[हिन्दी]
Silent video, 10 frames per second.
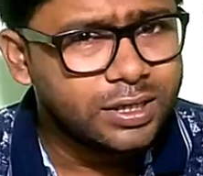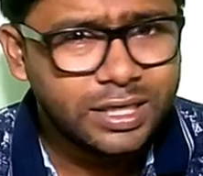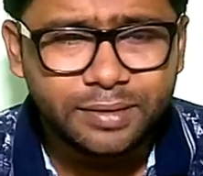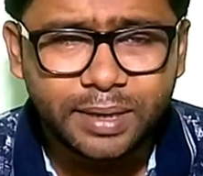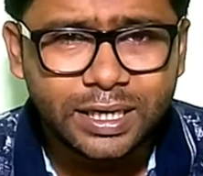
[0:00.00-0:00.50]

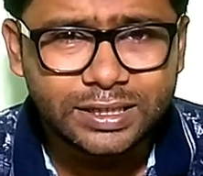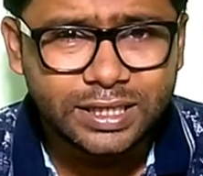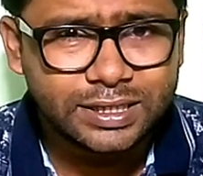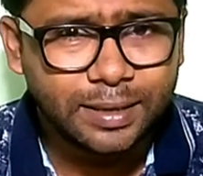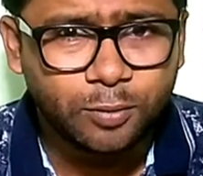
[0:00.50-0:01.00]
तीन वेरियंट
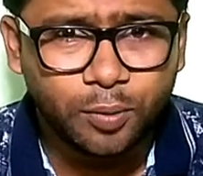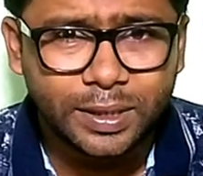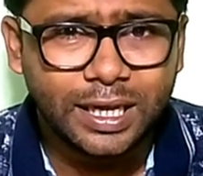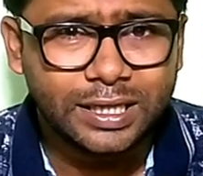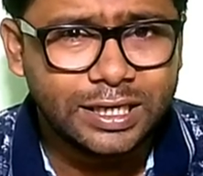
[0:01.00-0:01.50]
जैसे आपको
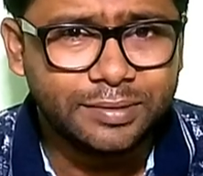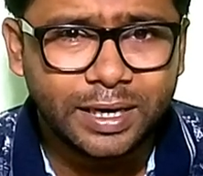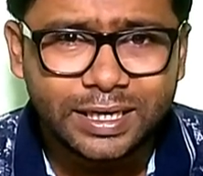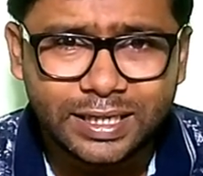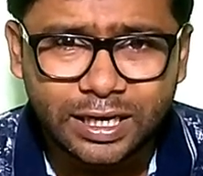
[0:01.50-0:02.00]
बताया तीन
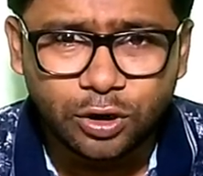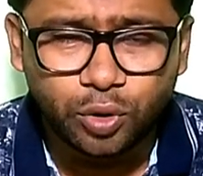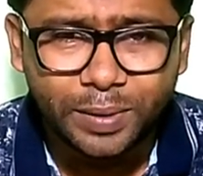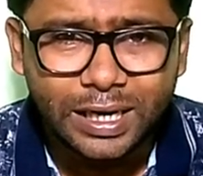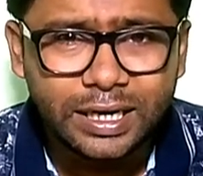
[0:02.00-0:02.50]
वेरियंट देखने
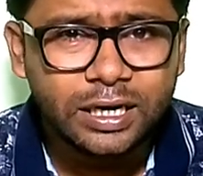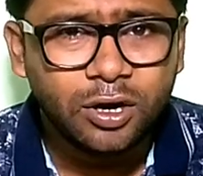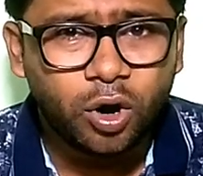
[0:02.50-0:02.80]
को मिलेगी